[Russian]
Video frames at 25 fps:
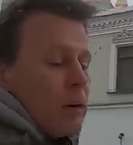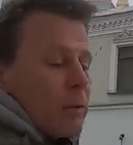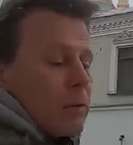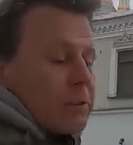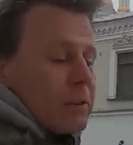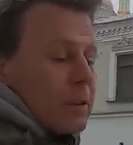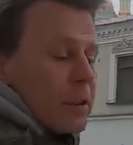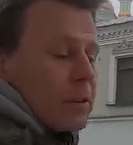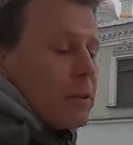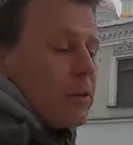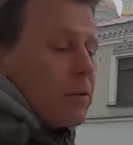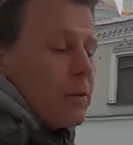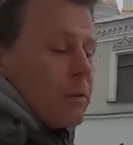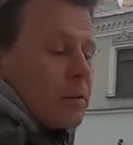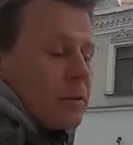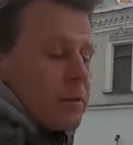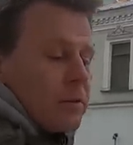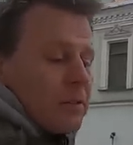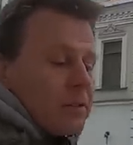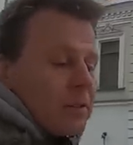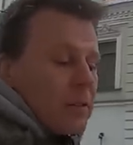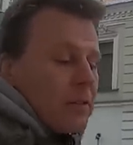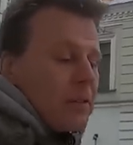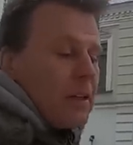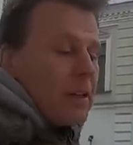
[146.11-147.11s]

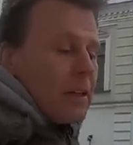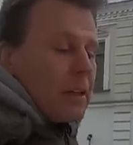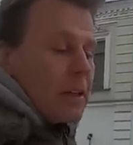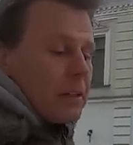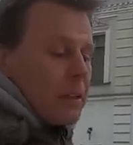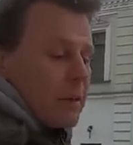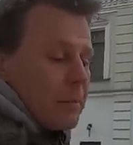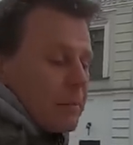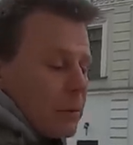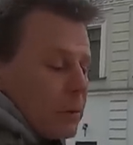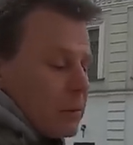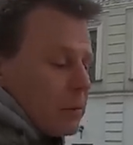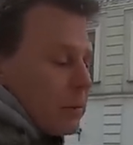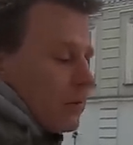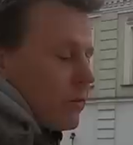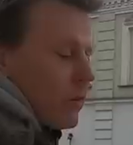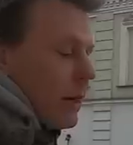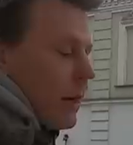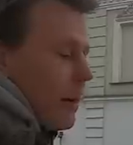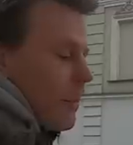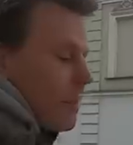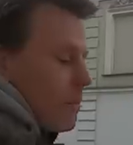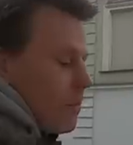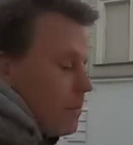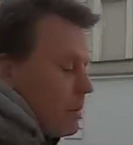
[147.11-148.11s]
установленного в сквере напротив
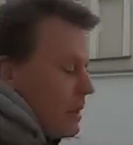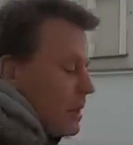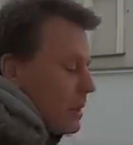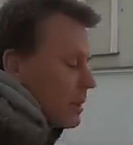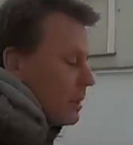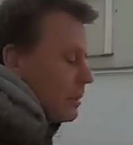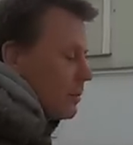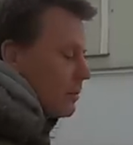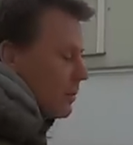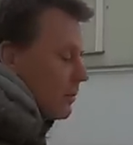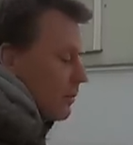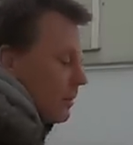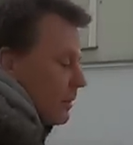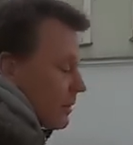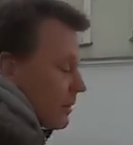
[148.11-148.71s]
ампирного